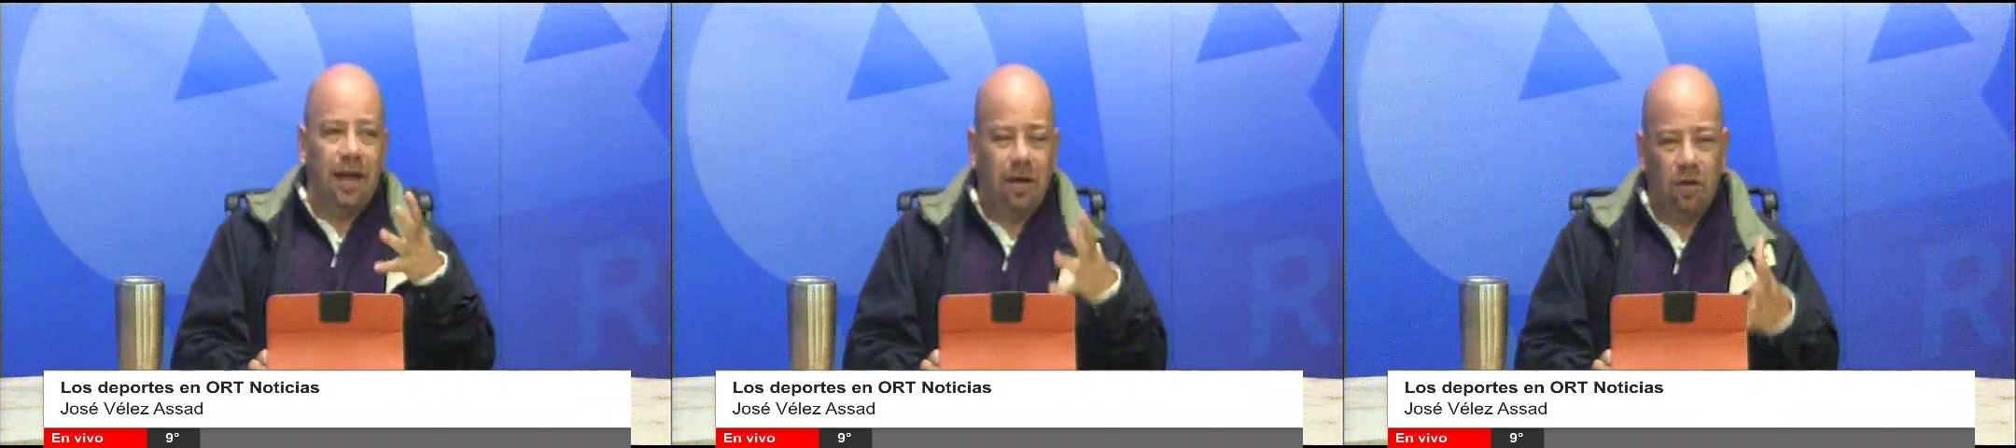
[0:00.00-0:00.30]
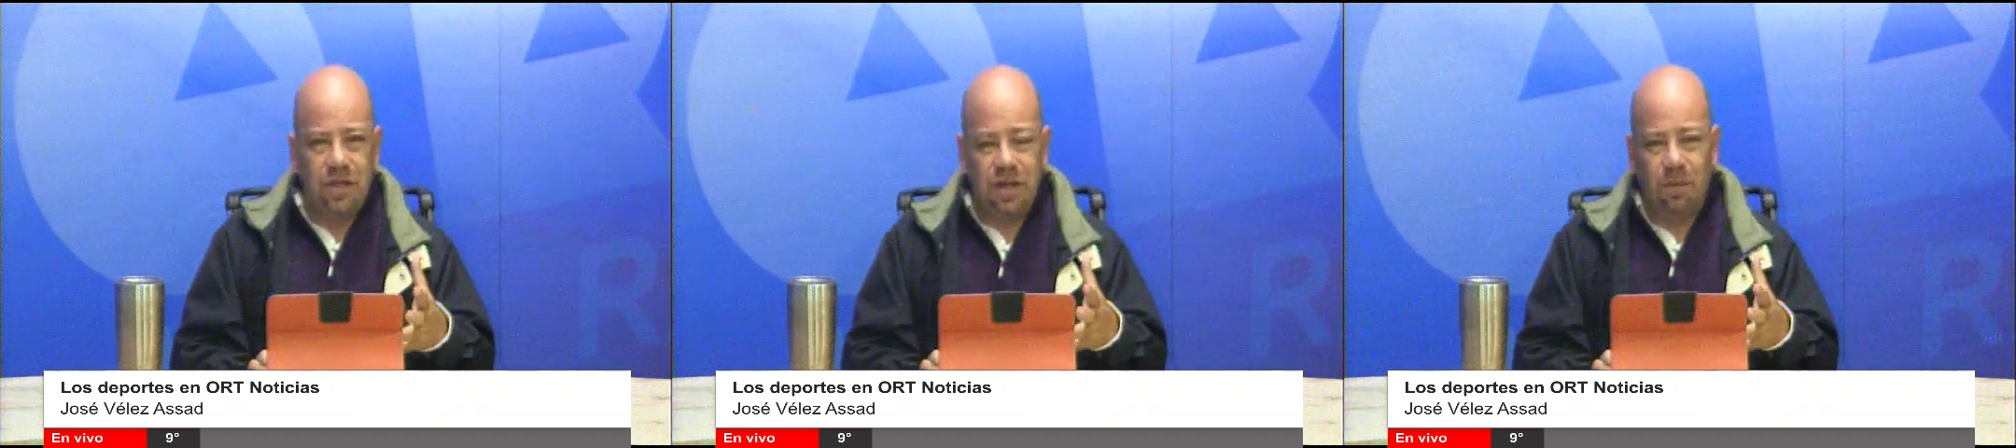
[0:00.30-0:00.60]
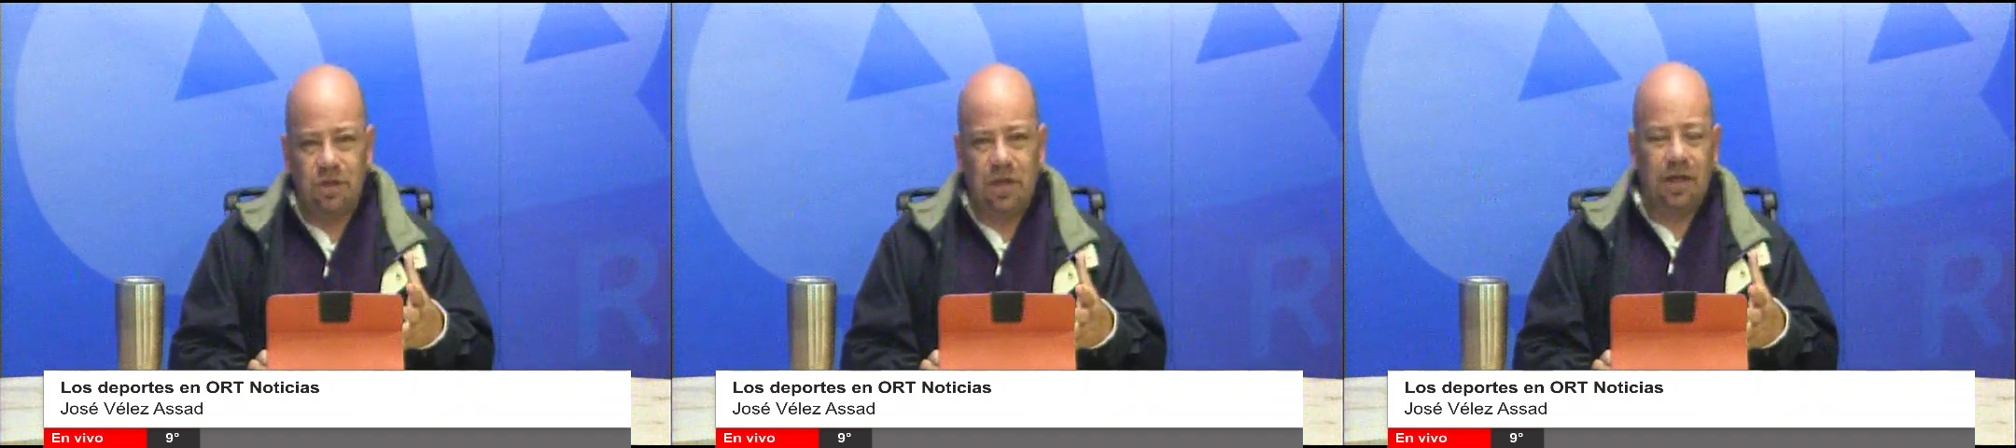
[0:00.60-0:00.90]
lo
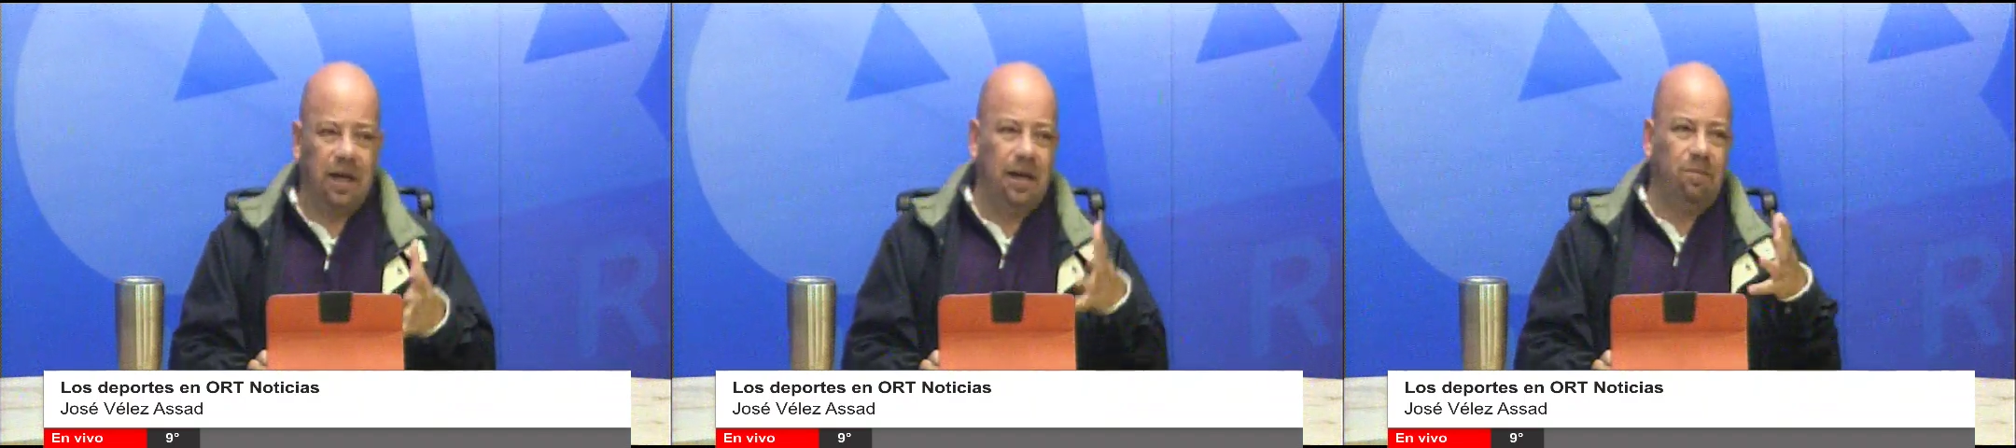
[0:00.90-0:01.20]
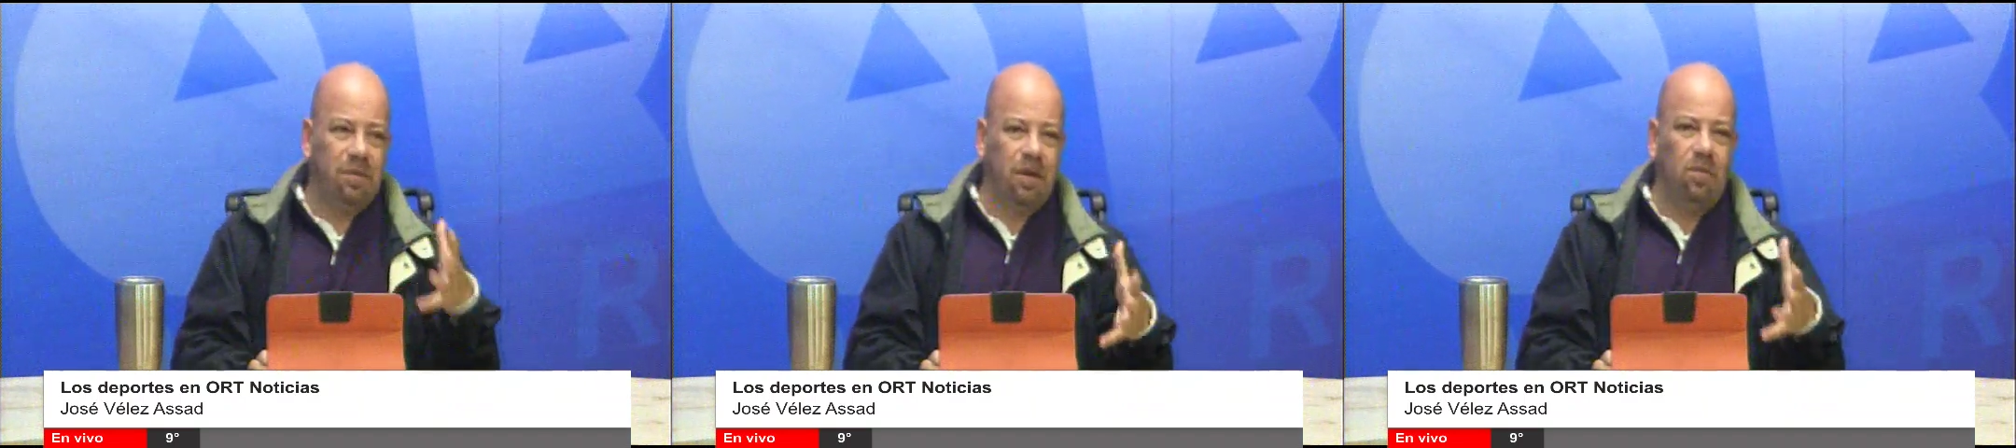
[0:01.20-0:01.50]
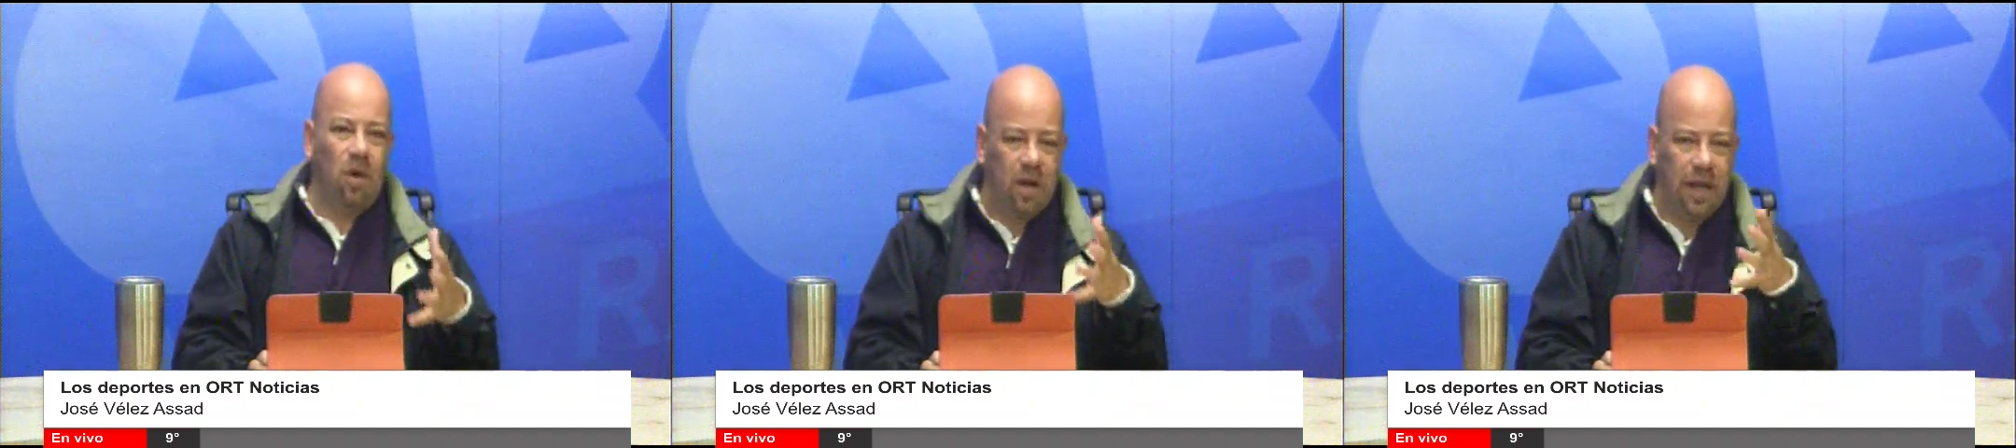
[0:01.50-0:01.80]
decíamos en, el primer
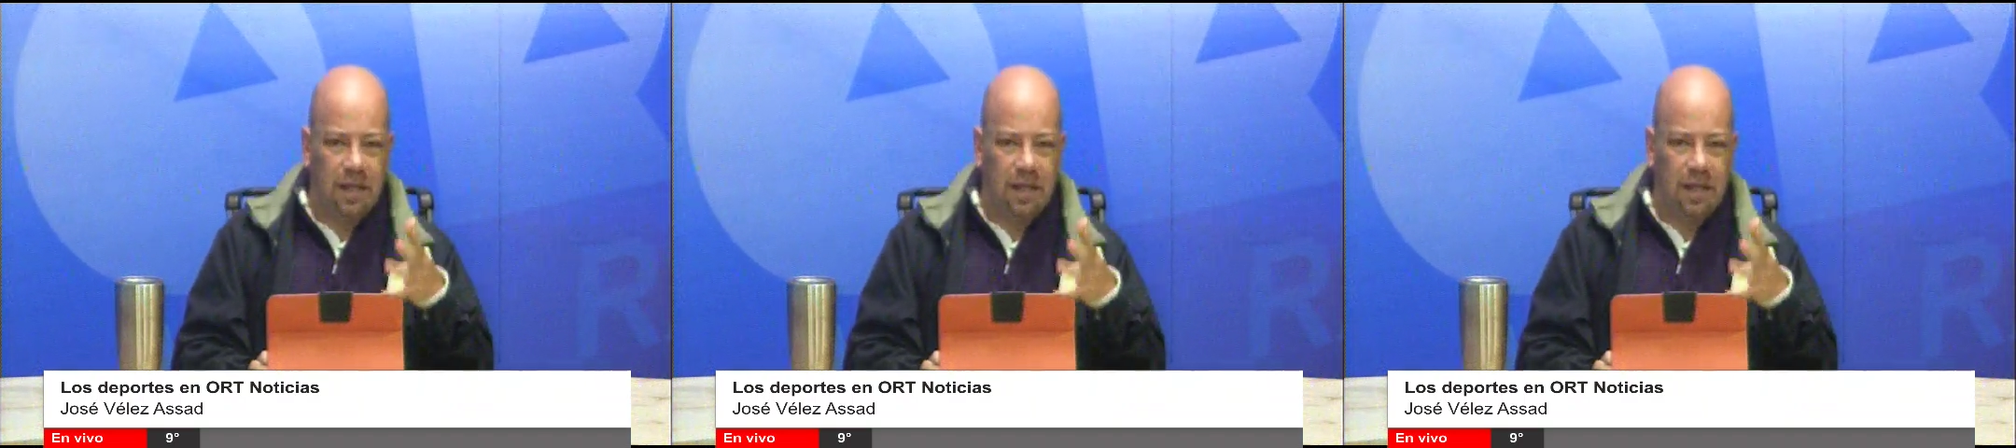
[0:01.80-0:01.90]
bloque,